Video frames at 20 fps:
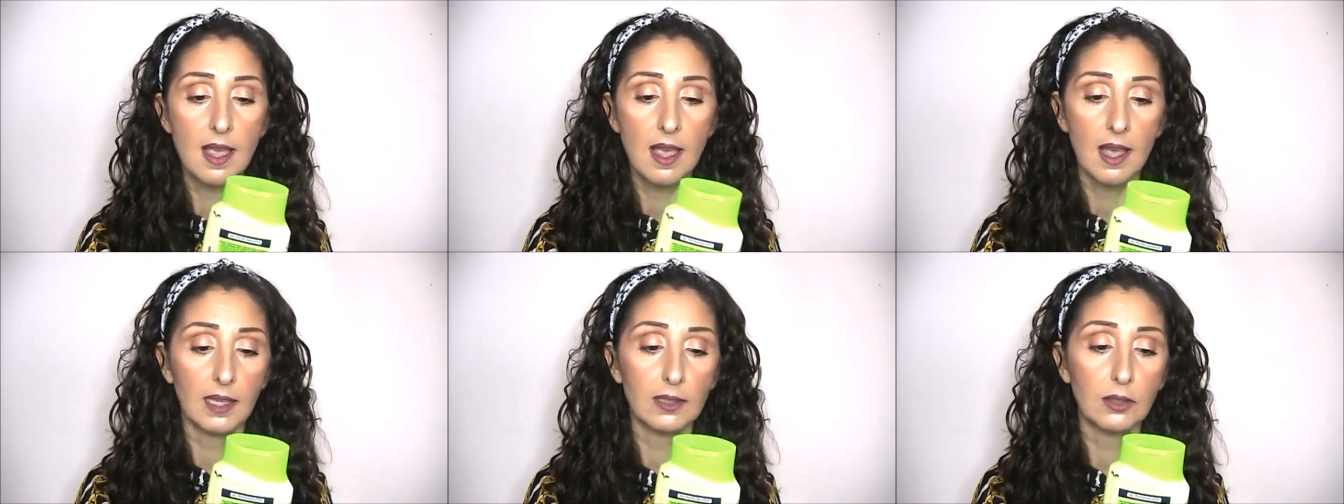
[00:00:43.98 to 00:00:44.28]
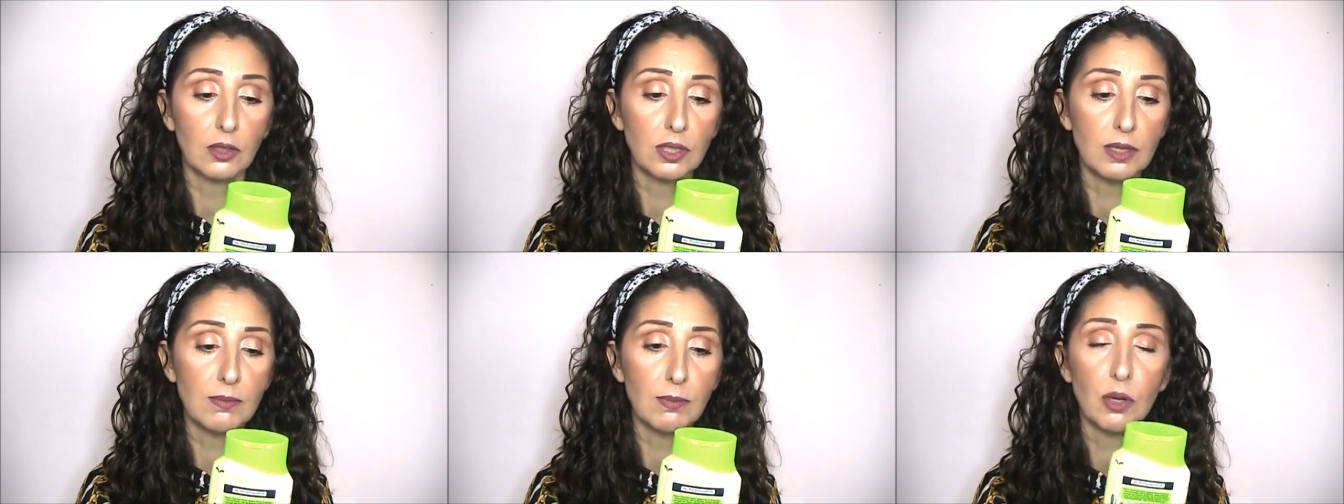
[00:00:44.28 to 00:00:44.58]
ad
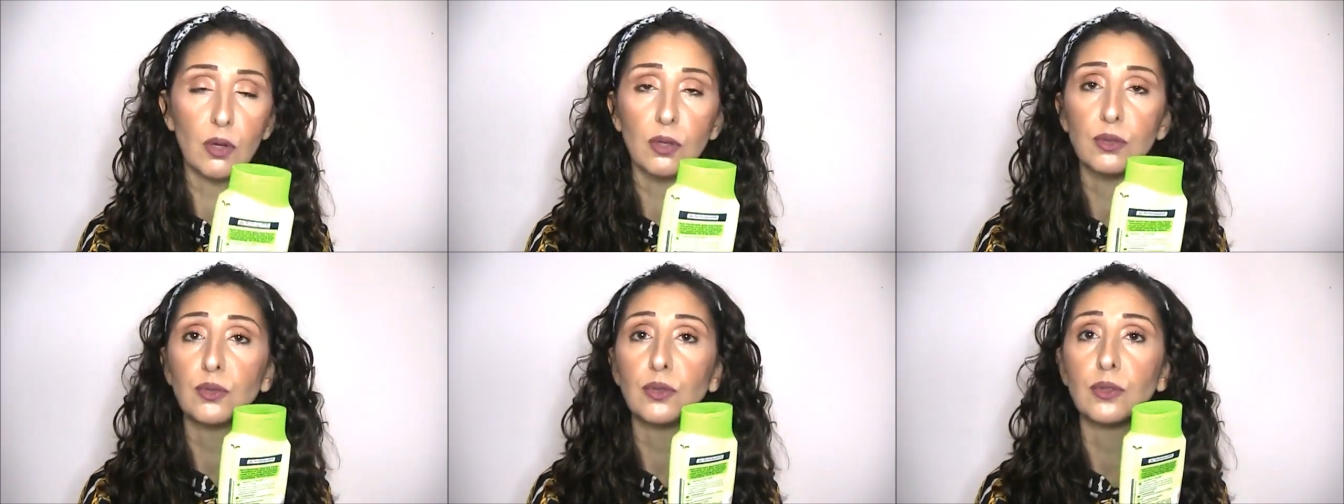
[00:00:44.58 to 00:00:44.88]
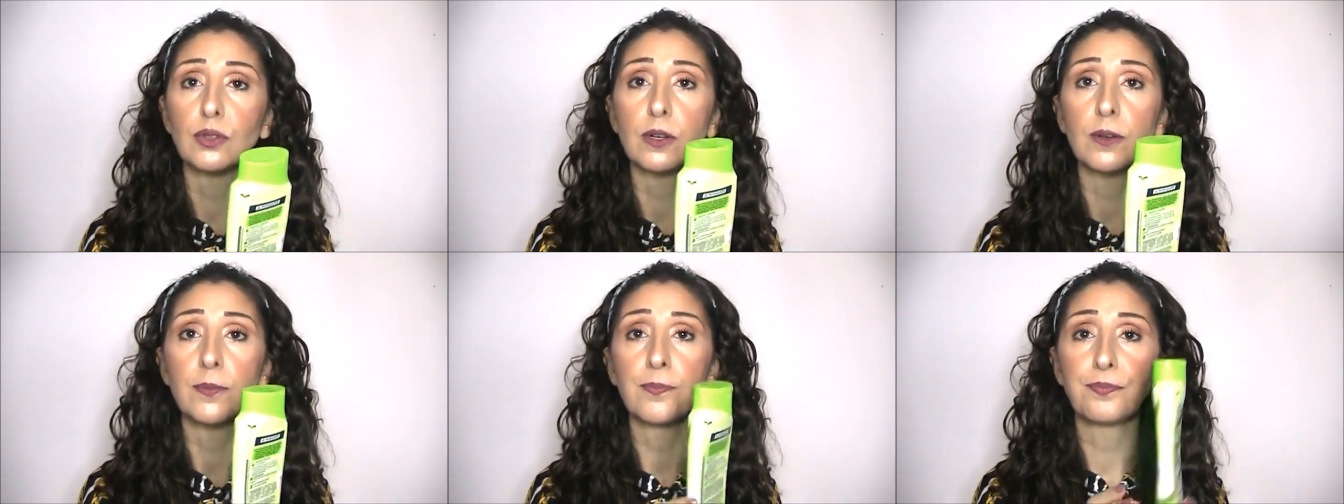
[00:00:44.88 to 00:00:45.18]
ogni
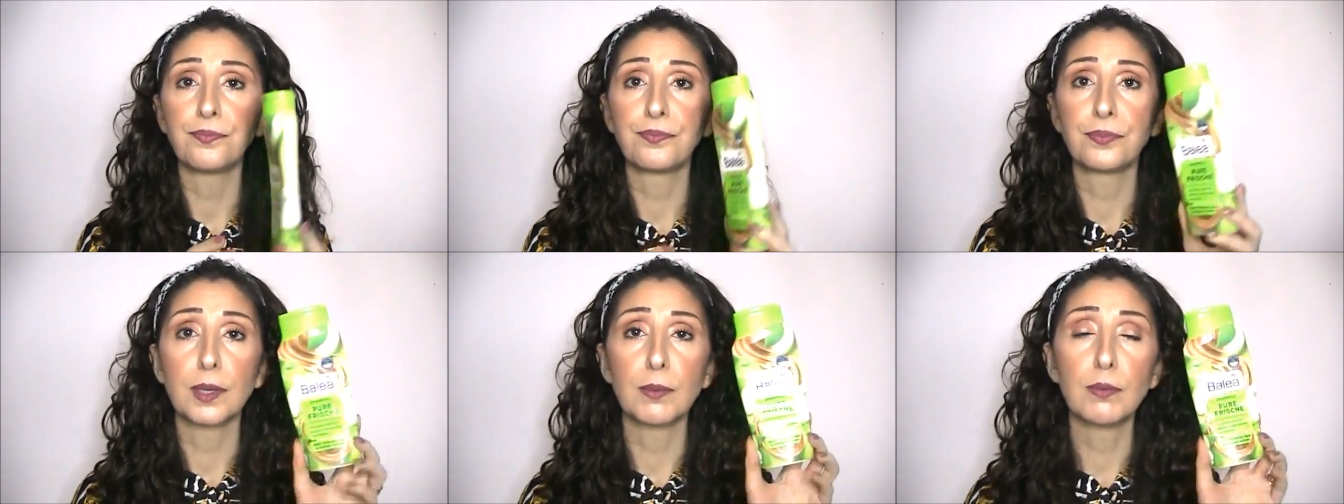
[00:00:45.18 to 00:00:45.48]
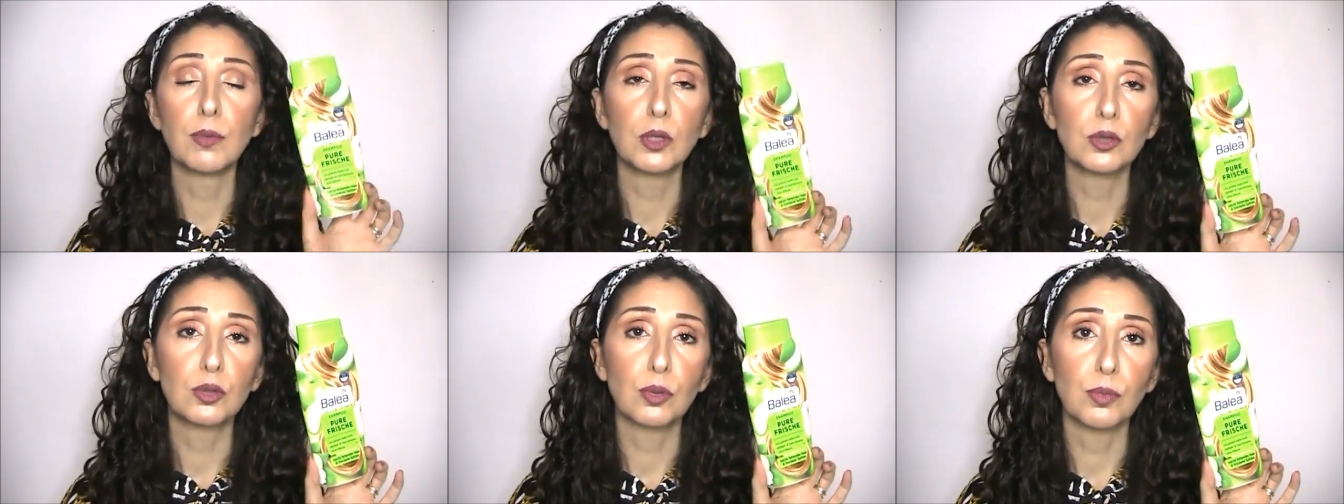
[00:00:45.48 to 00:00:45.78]
modo mm,
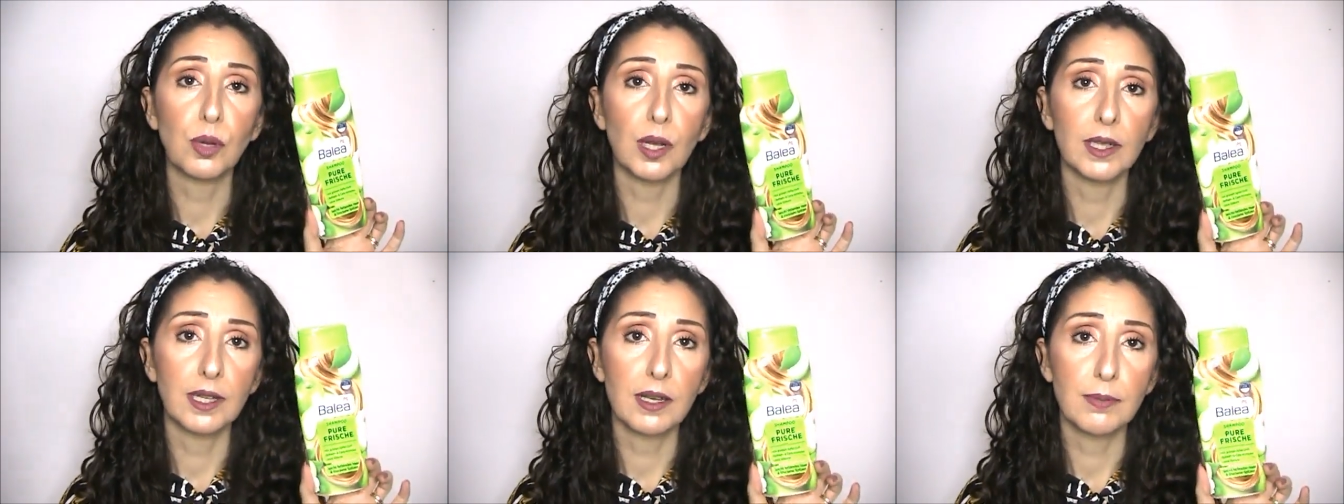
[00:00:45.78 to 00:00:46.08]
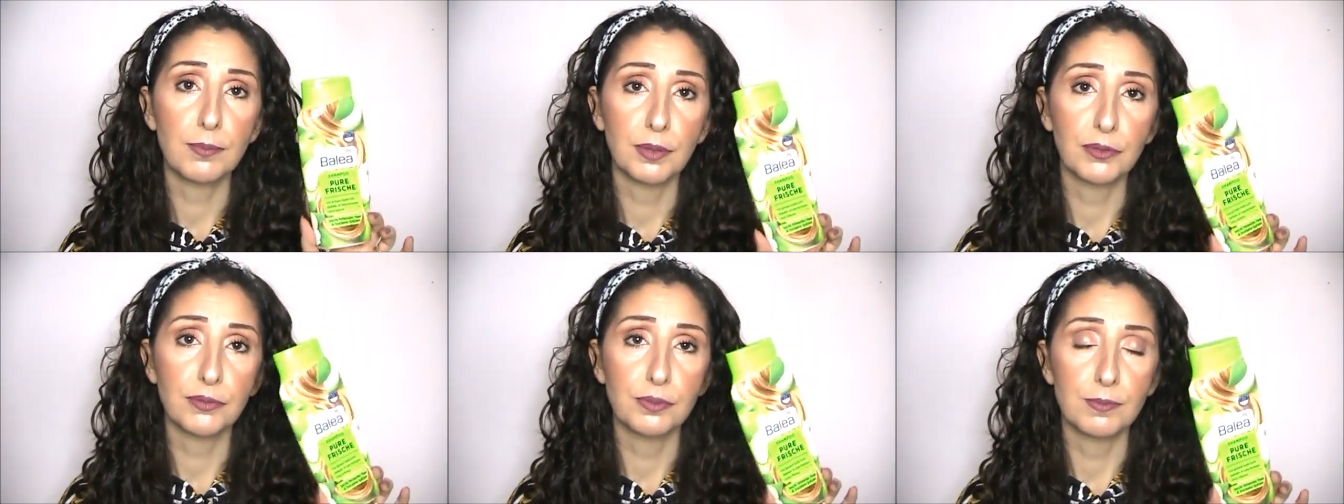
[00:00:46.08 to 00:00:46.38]
molto buona
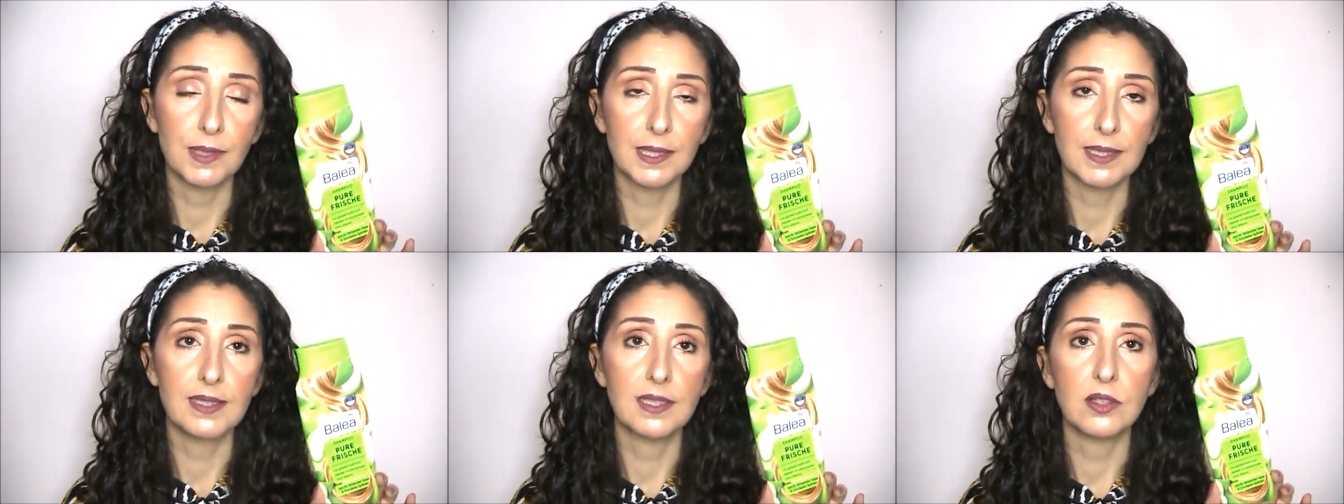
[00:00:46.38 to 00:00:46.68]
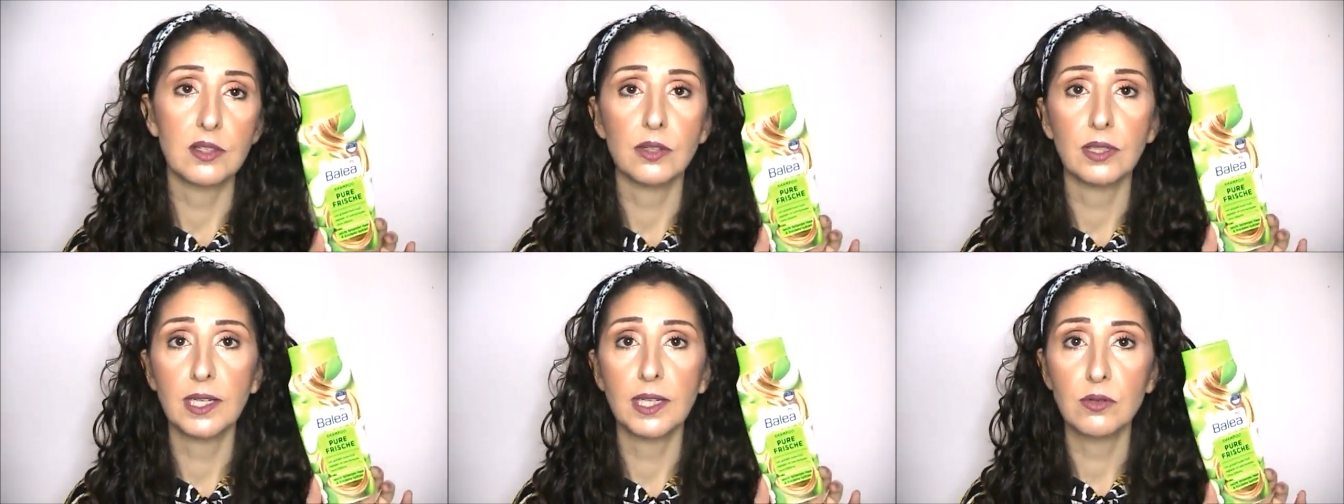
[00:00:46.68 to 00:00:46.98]

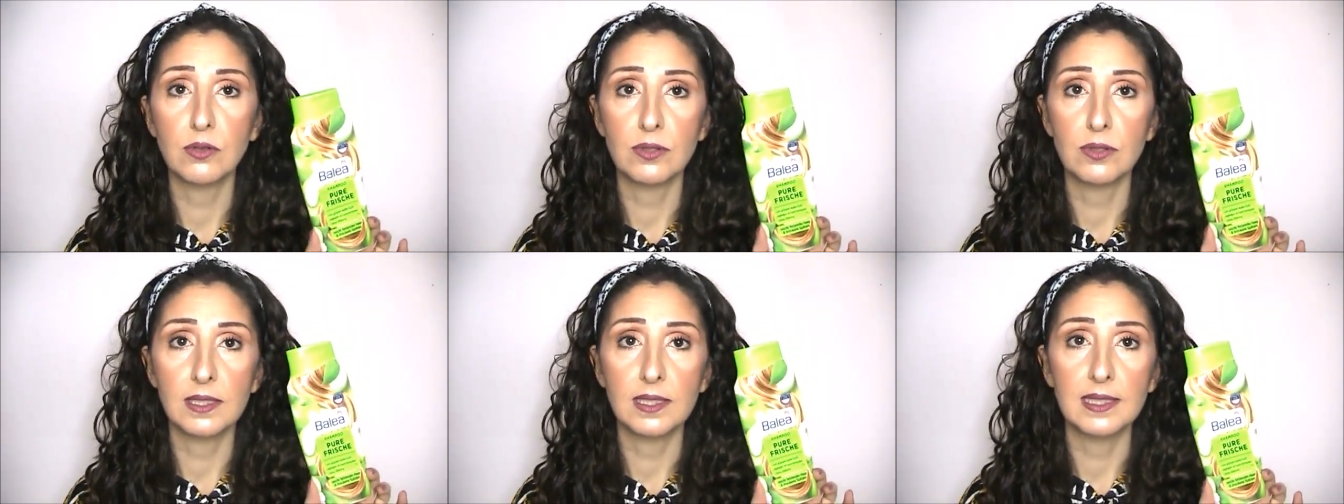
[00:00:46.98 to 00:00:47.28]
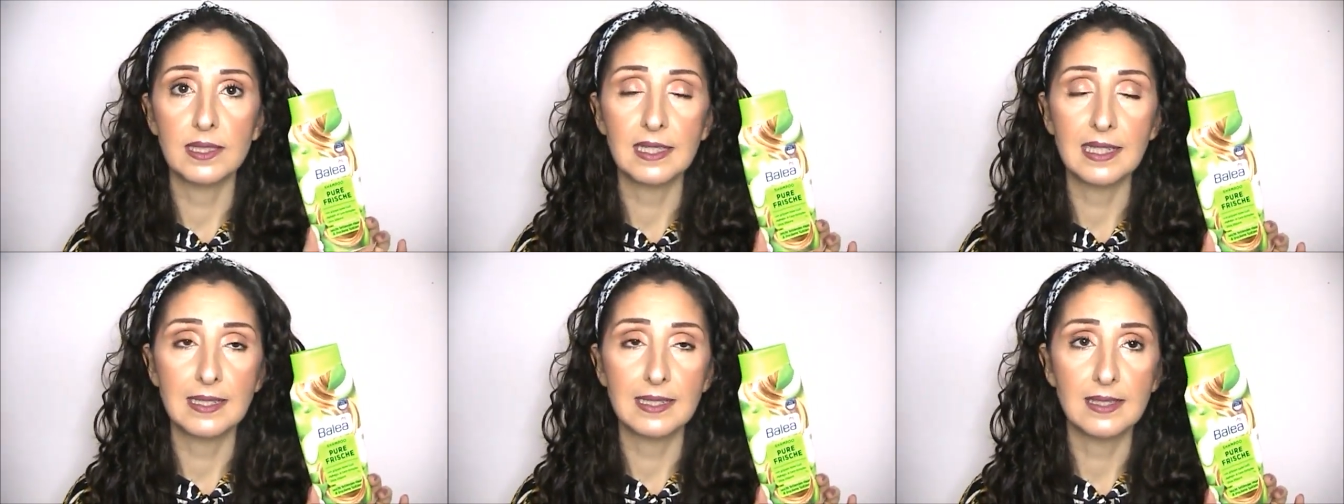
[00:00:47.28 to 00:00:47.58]
profumazione
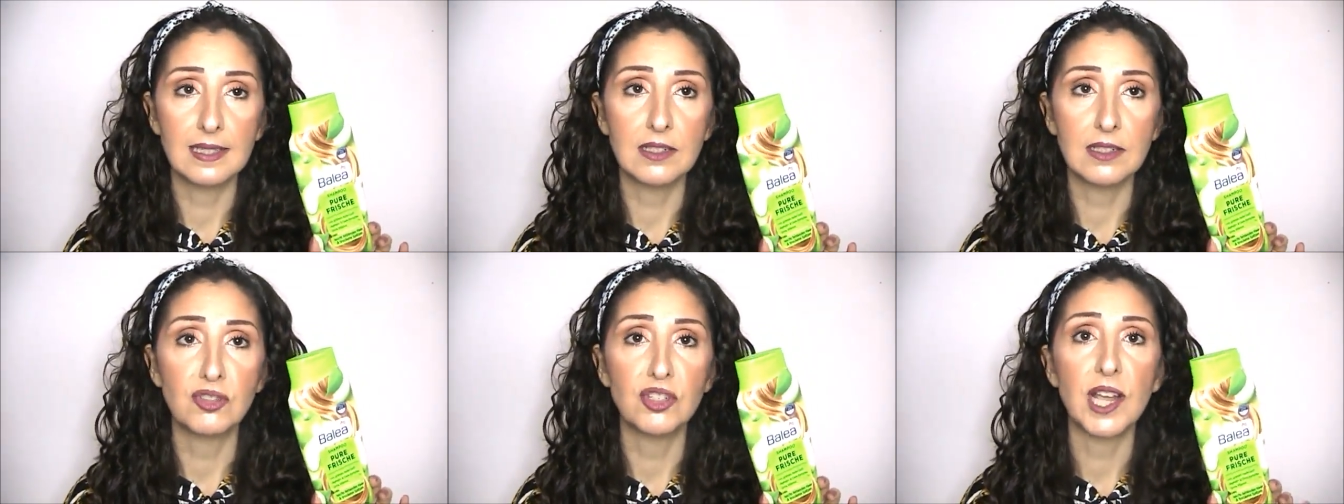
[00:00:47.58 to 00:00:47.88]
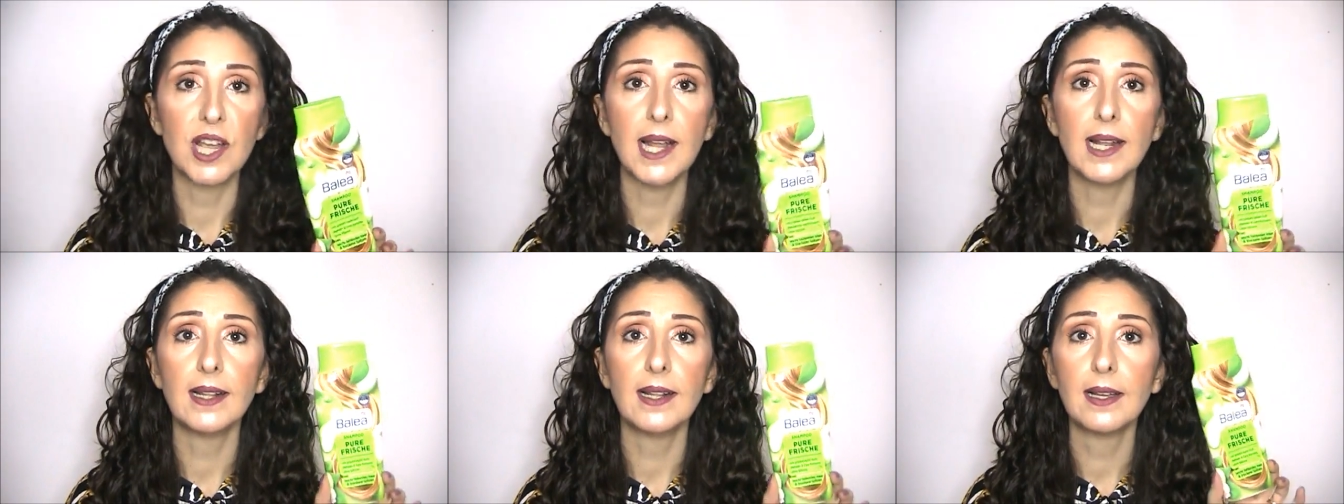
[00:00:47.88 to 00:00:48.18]
consistenza in
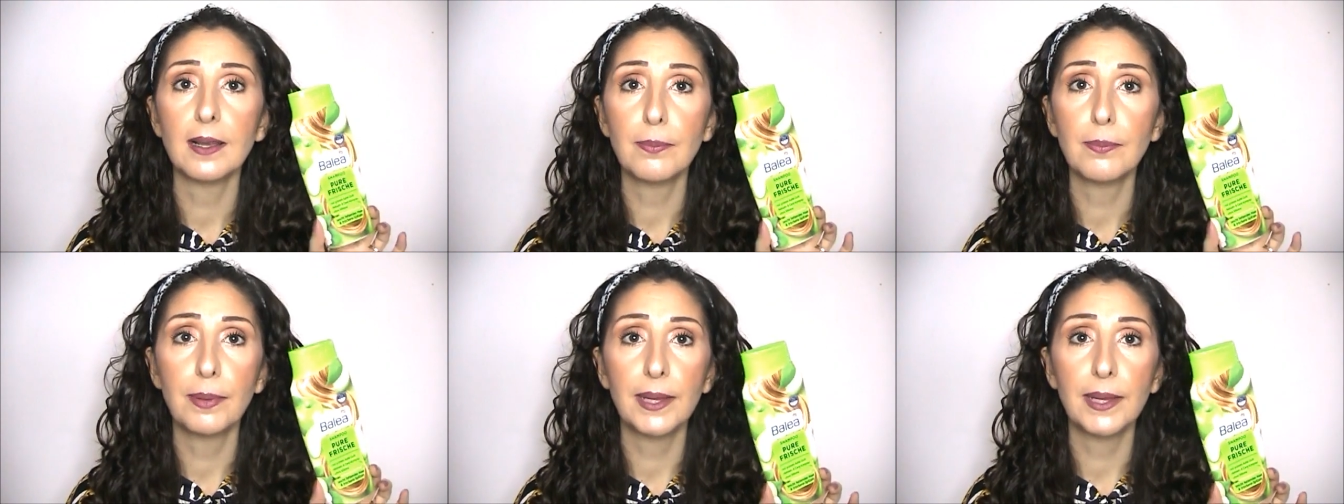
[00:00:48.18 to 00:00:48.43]
gel